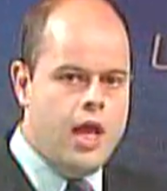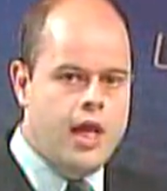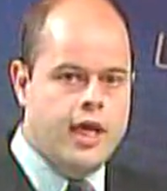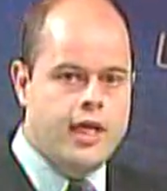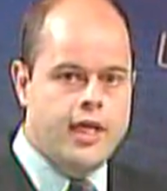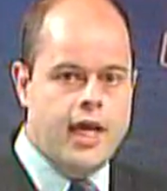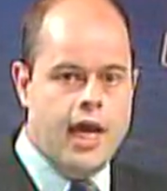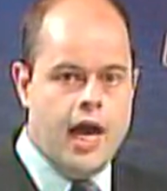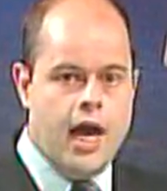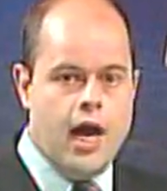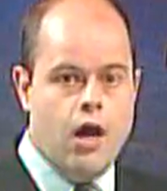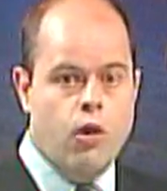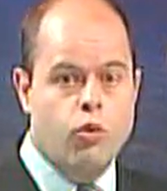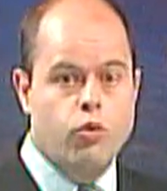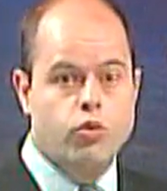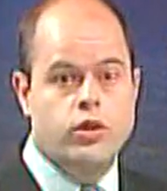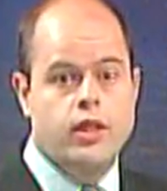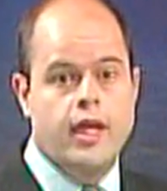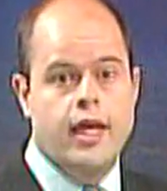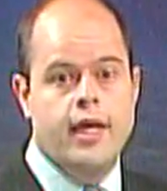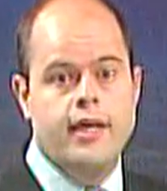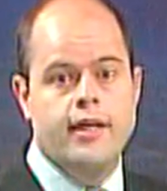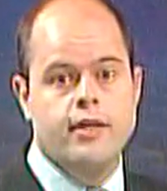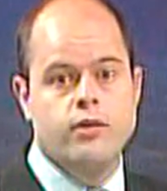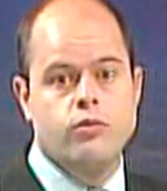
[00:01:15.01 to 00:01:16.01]
E a
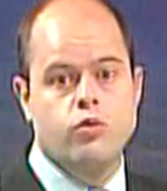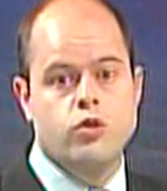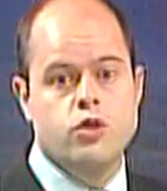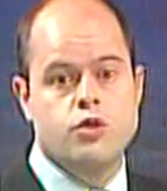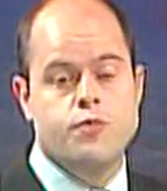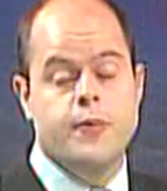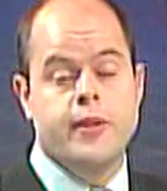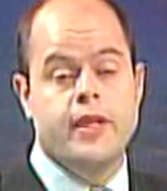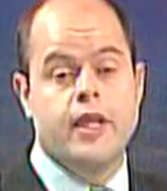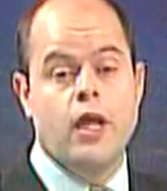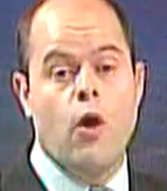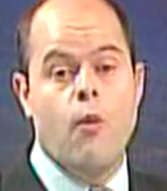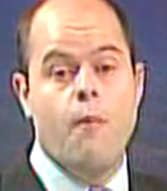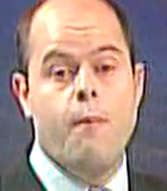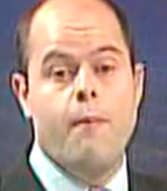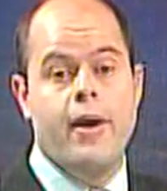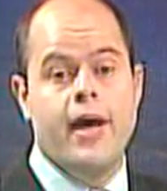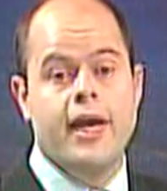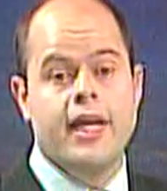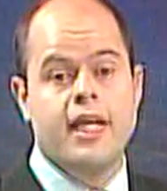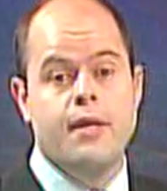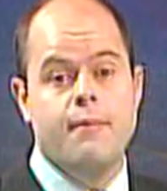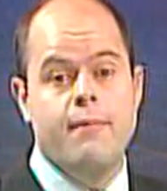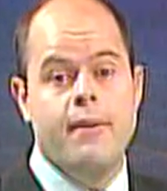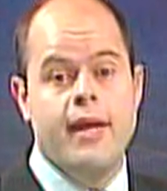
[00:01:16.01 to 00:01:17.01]
UTI do Hospital
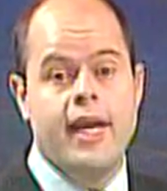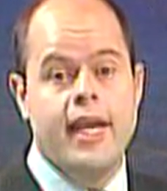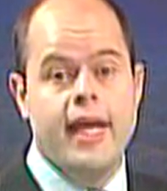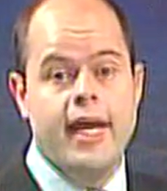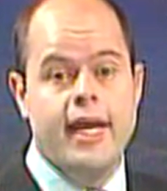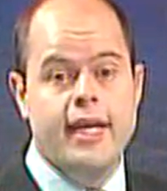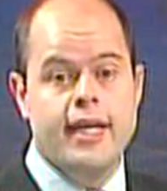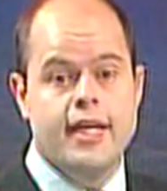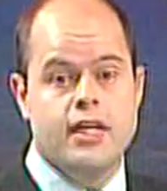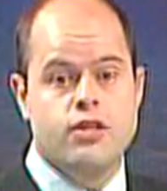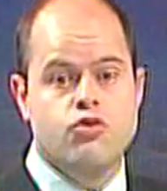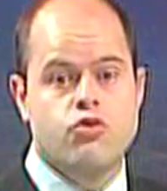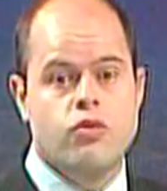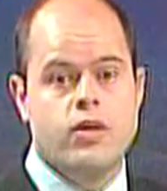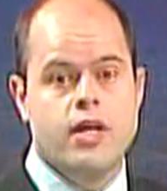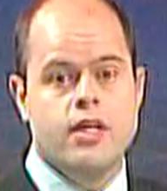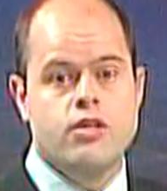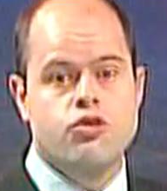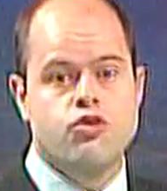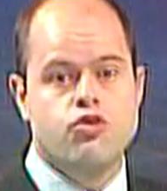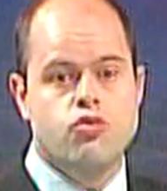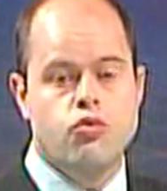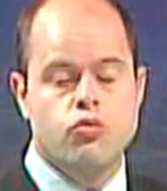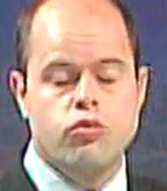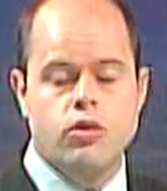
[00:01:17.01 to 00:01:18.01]
Parque Belém, na zona
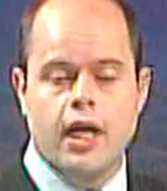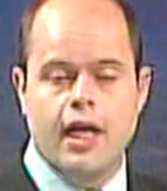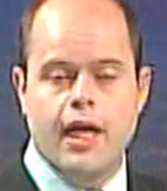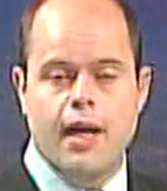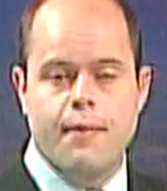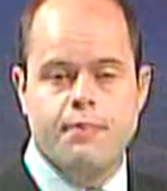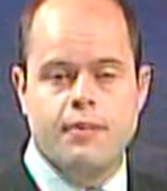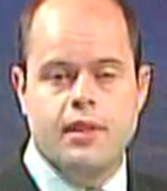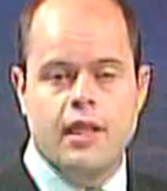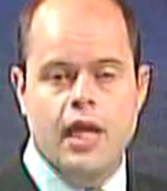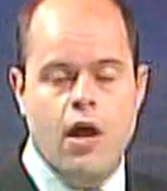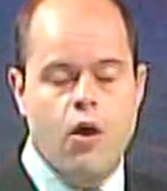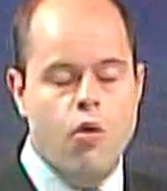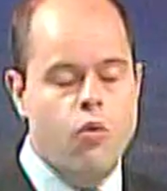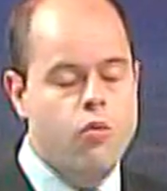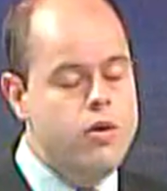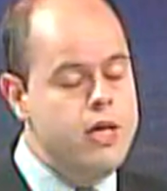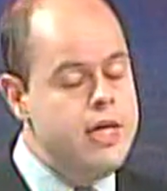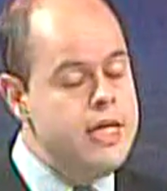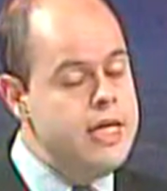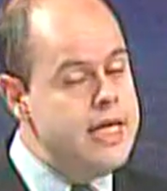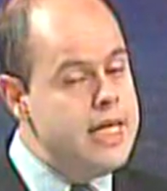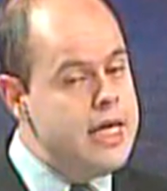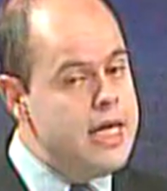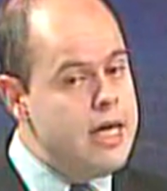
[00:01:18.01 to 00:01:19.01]
sul da capital,
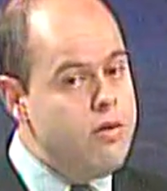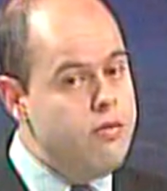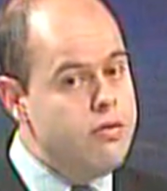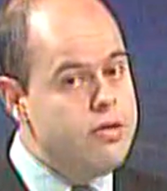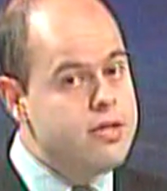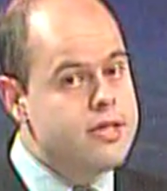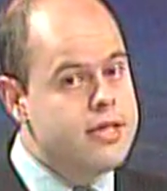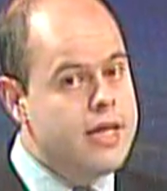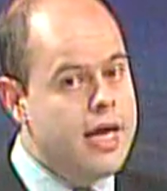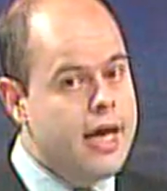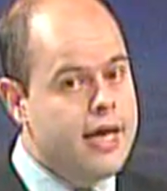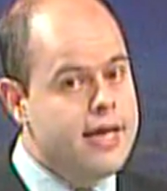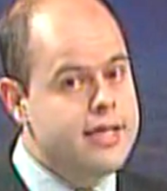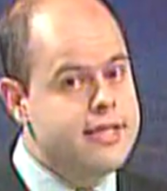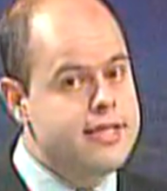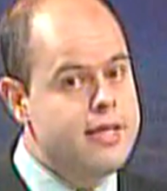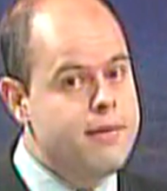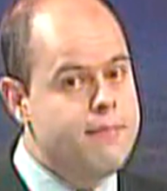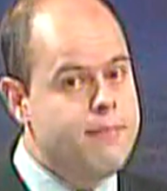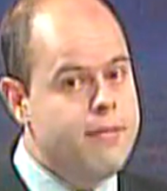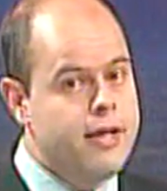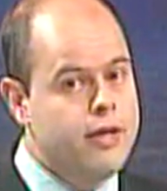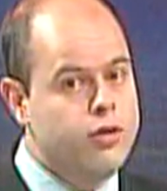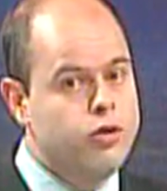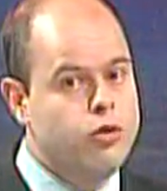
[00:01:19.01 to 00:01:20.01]
não está
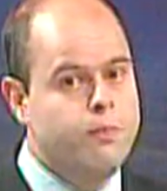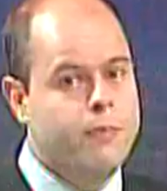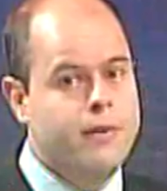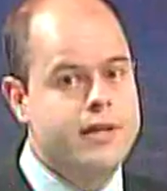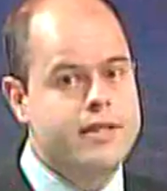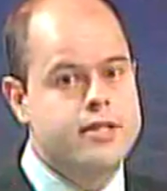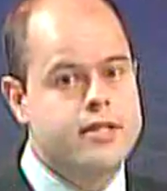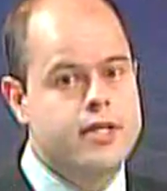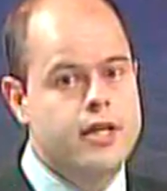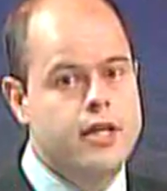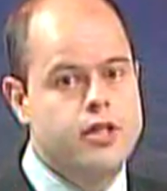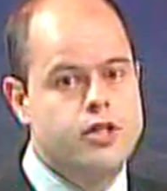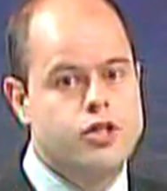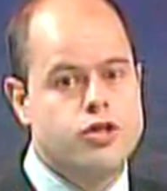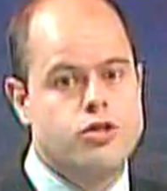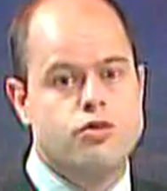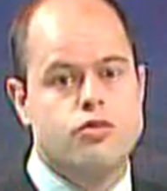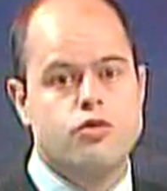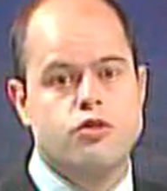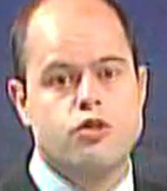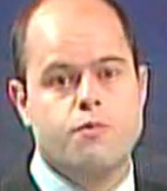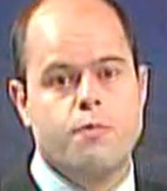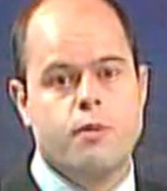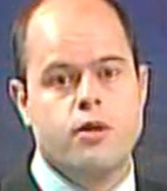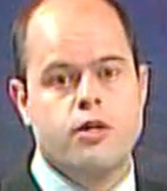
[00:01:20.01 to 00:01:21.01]
recebendo pacientes
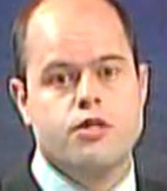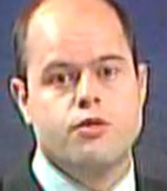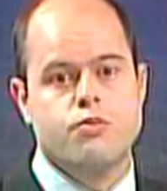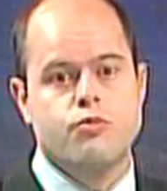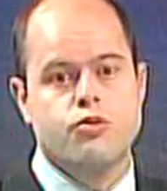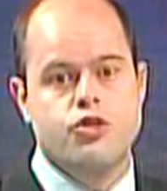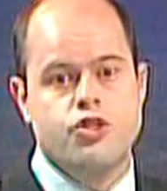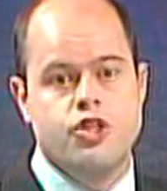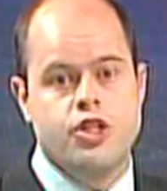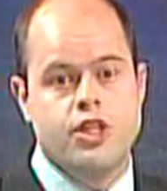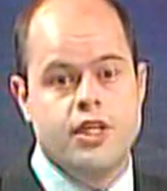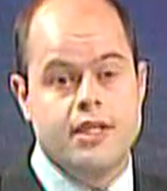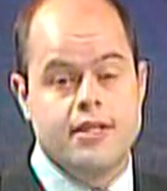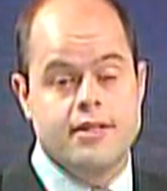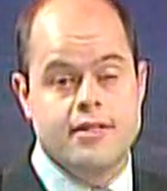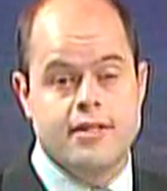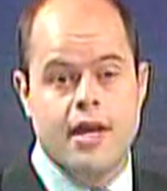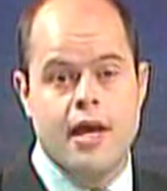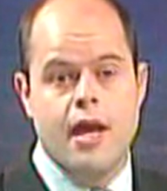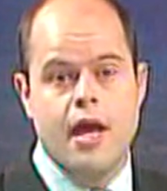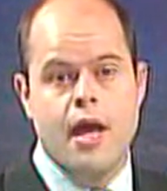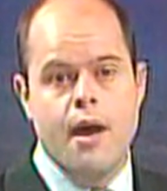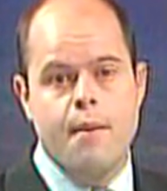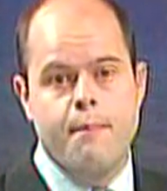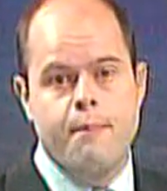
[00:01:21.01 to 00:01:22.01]
nos próximos dias
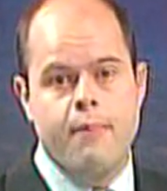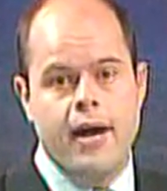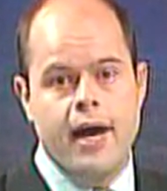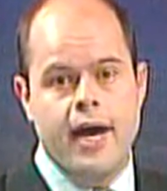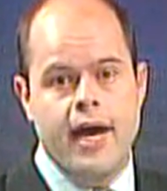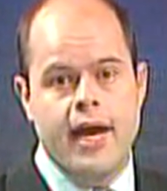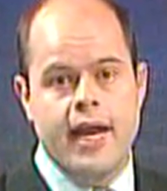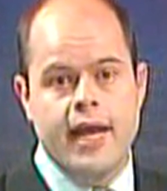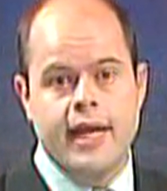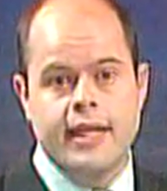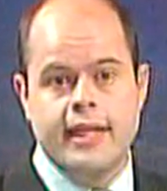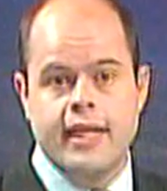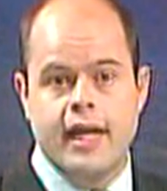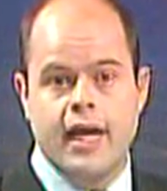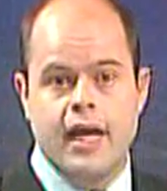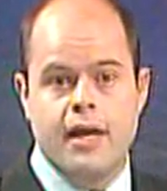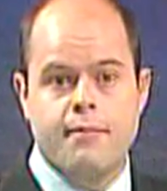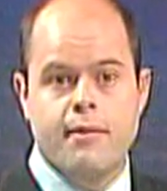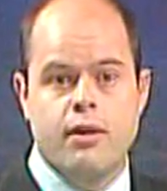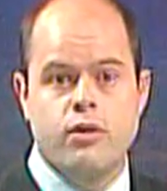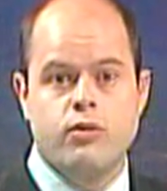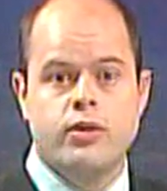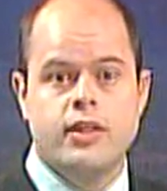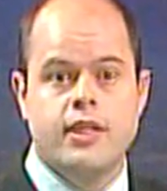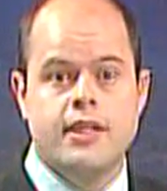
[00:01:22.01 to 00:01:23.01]
para dar
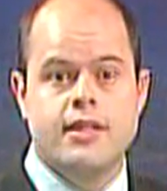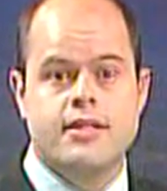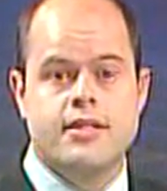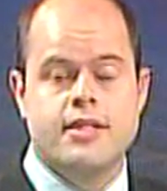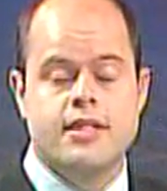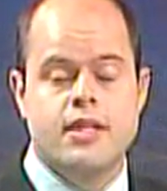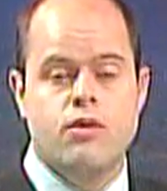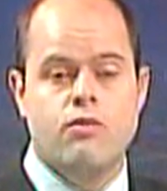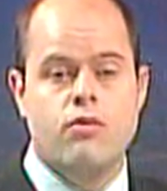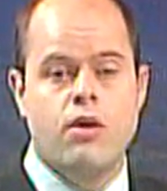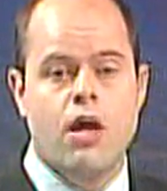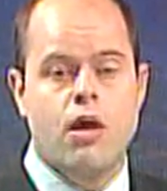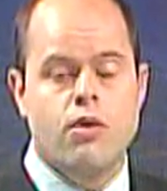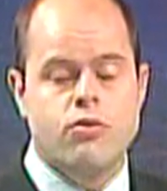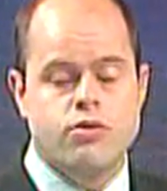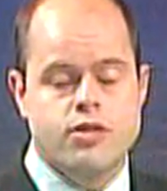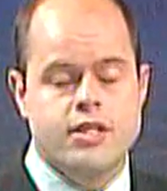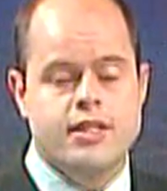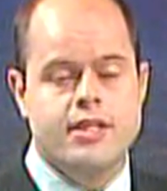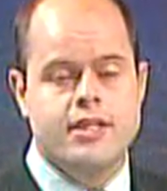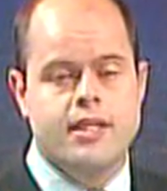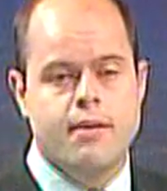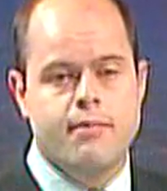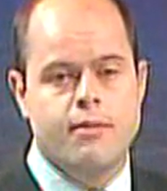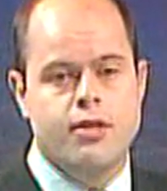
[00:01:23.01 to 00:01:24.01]
manutenção ao
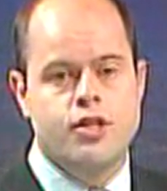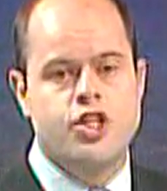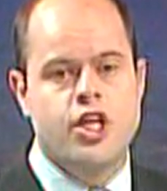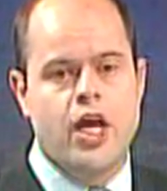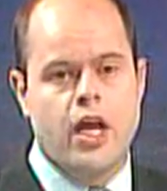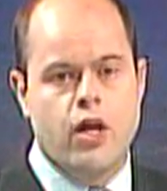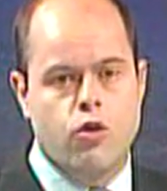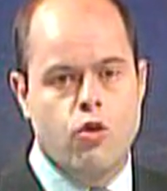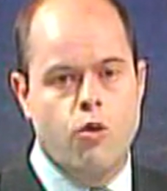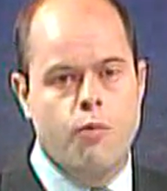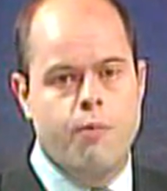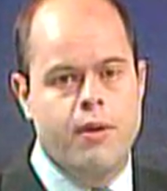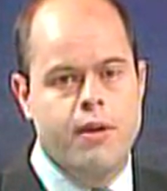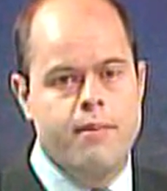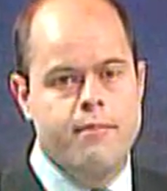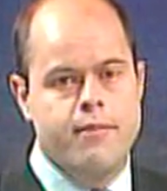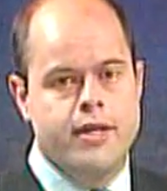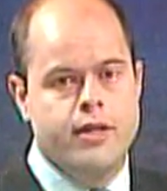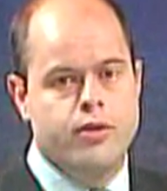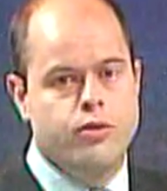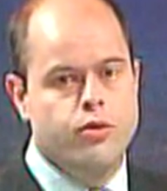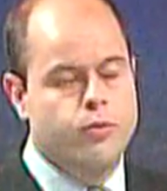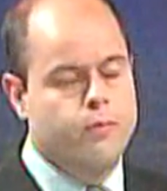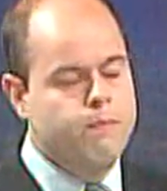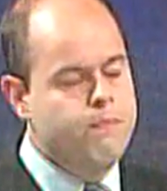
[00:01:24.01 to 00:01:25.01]
sistema de ar
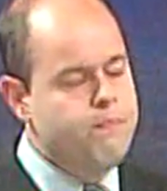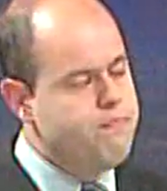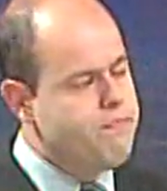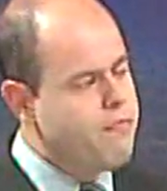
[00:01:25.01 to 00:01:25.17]
comprimido.